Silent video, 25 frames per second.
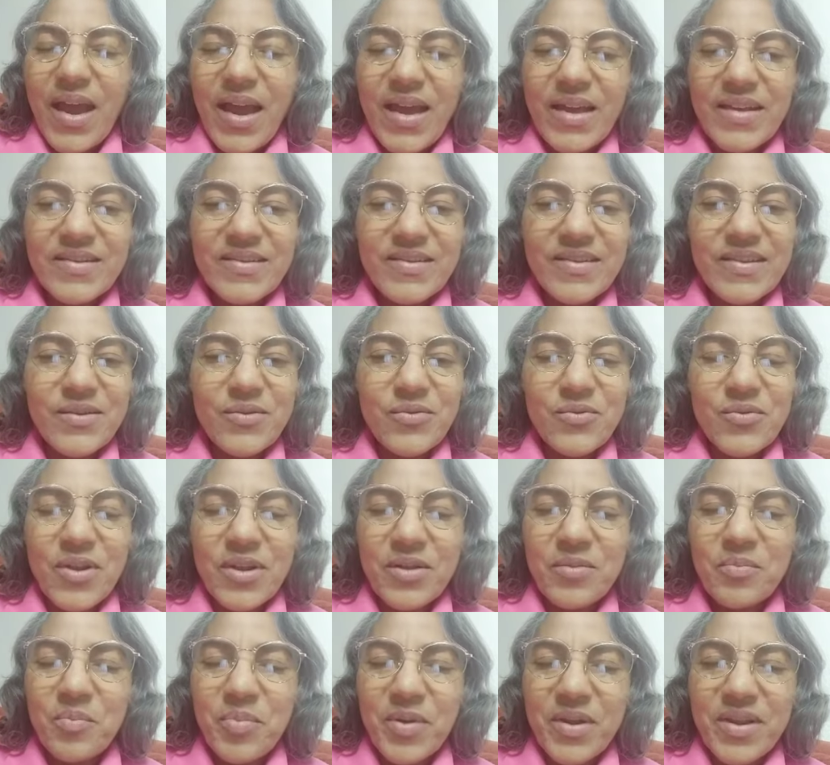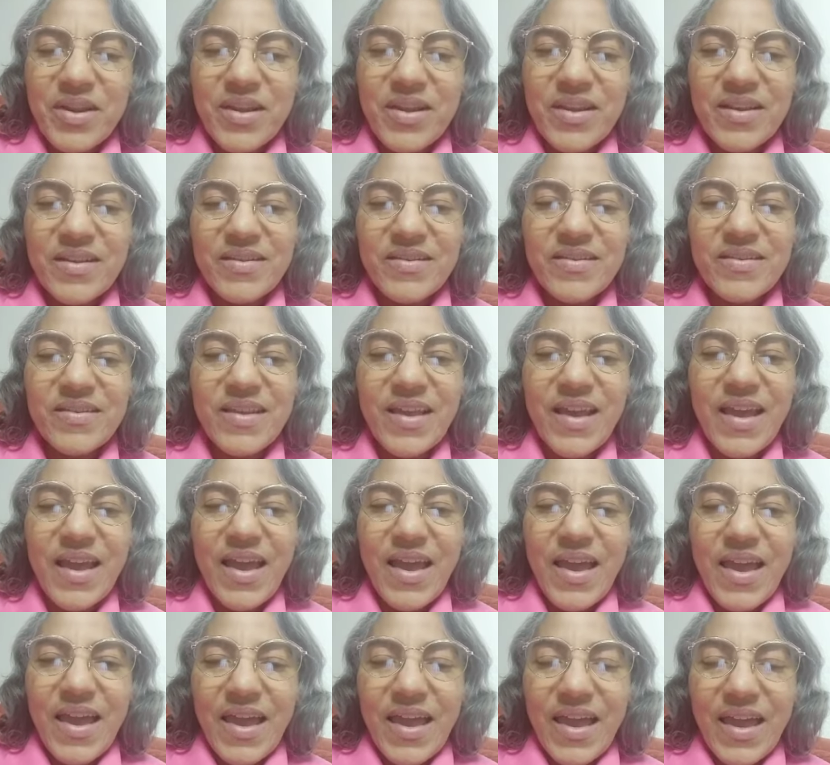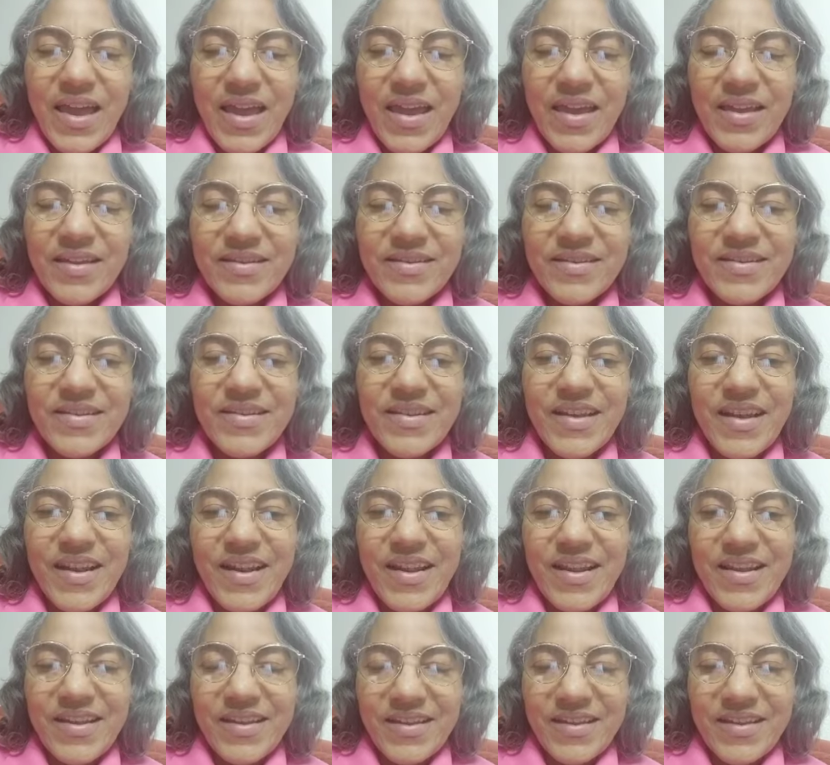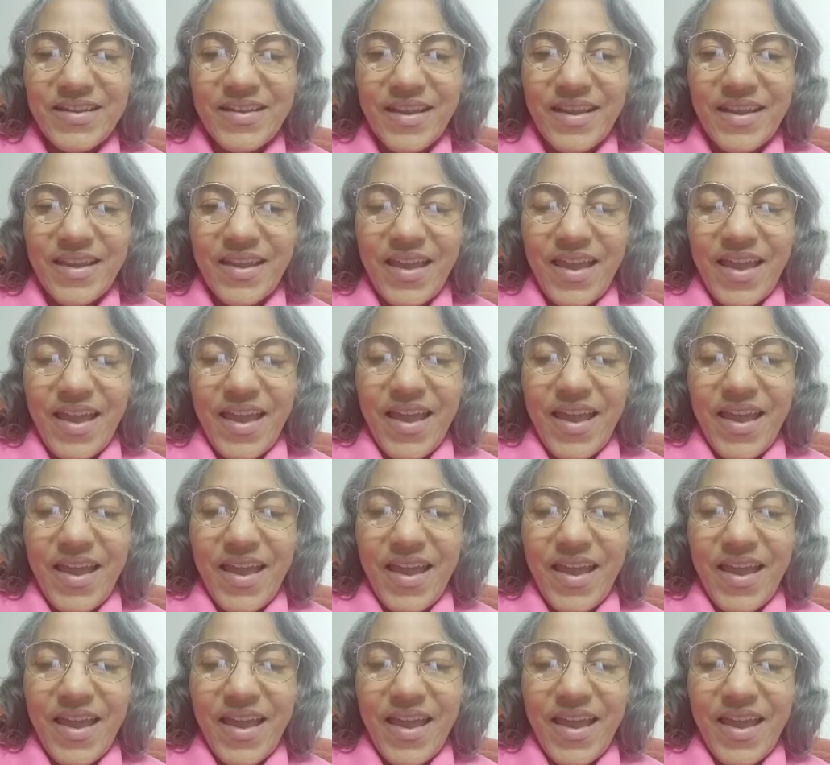Ha sido una experiencia excelente.